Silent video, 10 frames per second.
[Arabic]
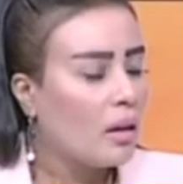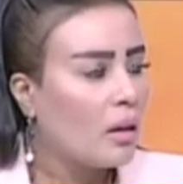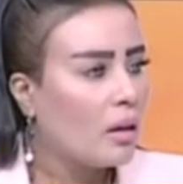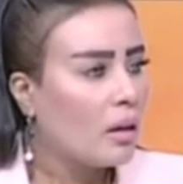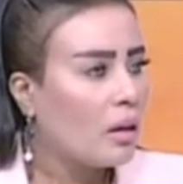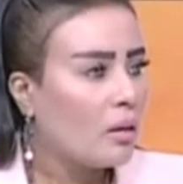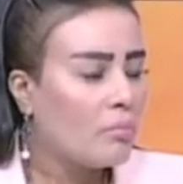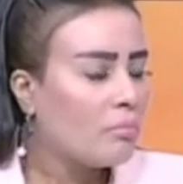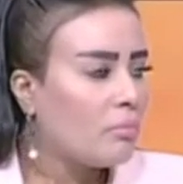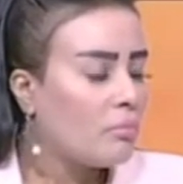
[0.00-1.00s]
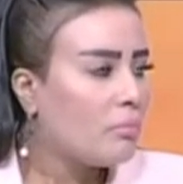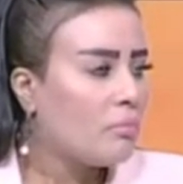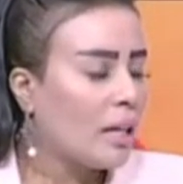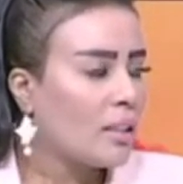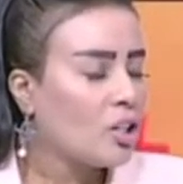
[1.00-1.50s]
آه،
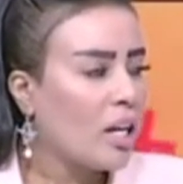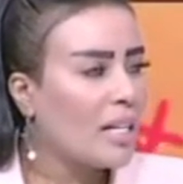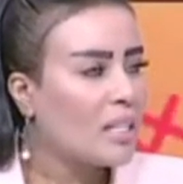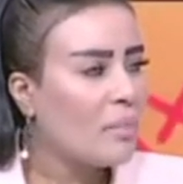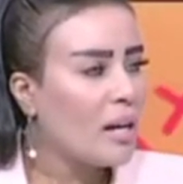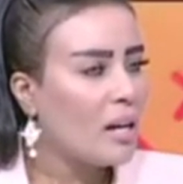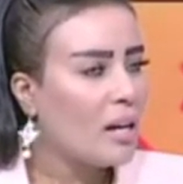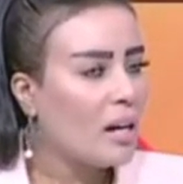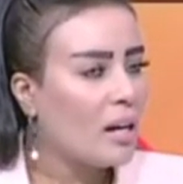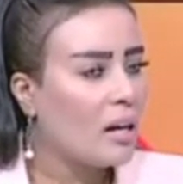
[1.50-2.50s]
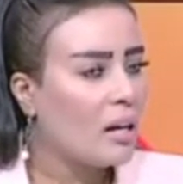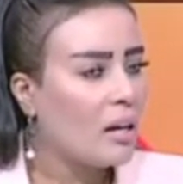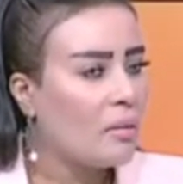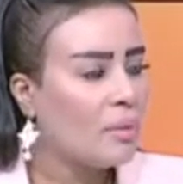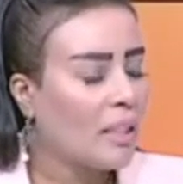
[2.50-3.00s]
ما عندهاش حاجه اسمها
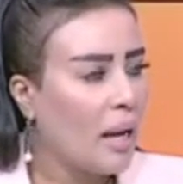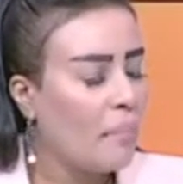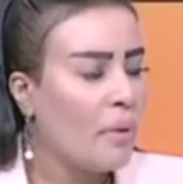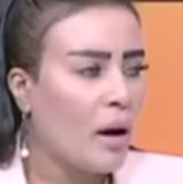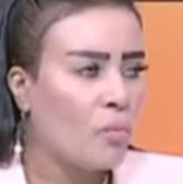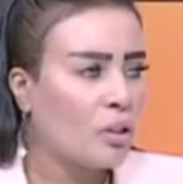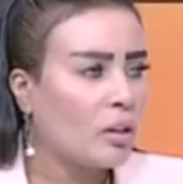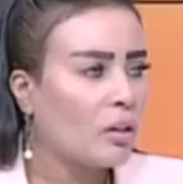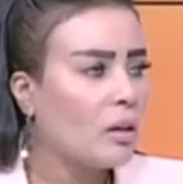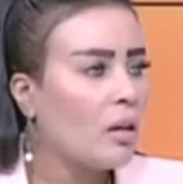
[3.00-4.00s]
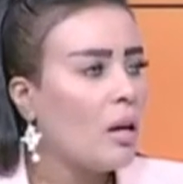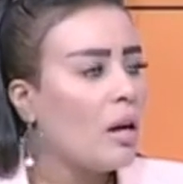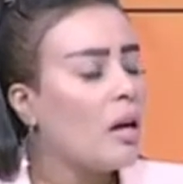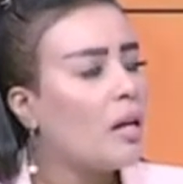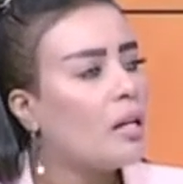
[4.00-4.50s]
بتحب او بتكره
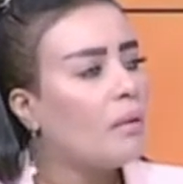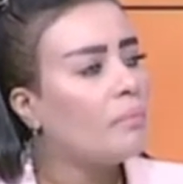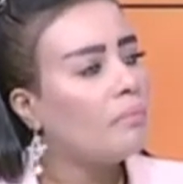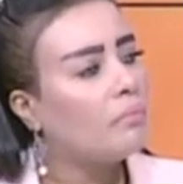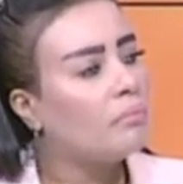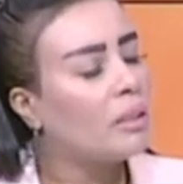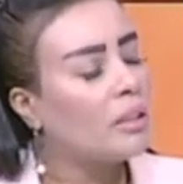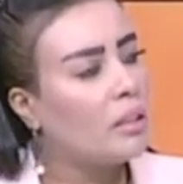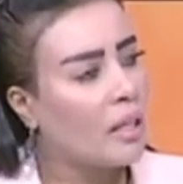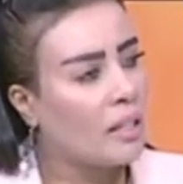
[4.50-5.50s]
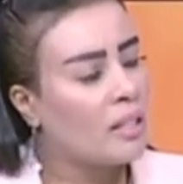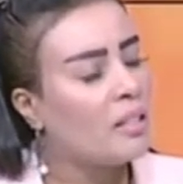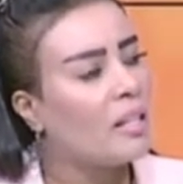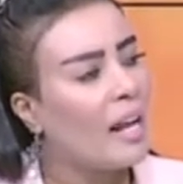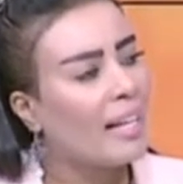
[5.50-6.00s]
هي بت
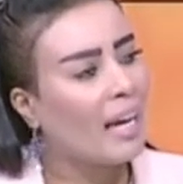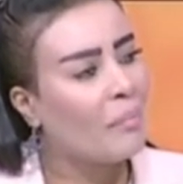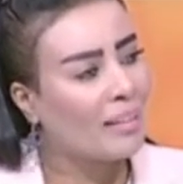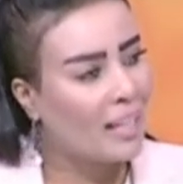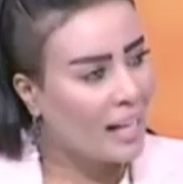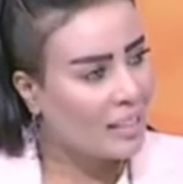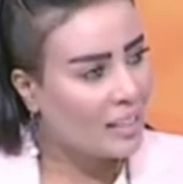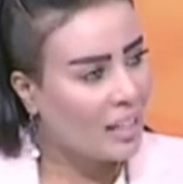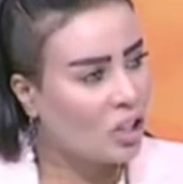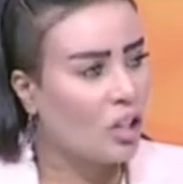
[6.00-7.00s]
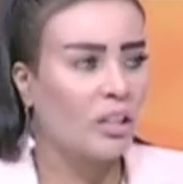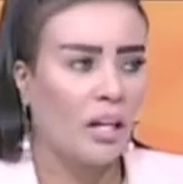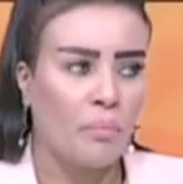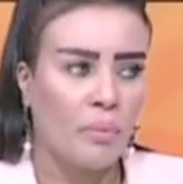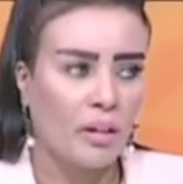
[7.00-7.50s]
يعني اديت لها عملت لها انت ايه
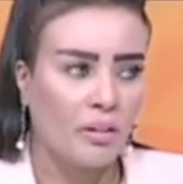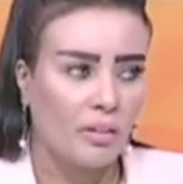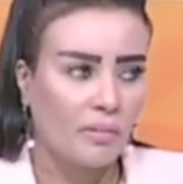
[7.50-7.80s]
عشان تحبك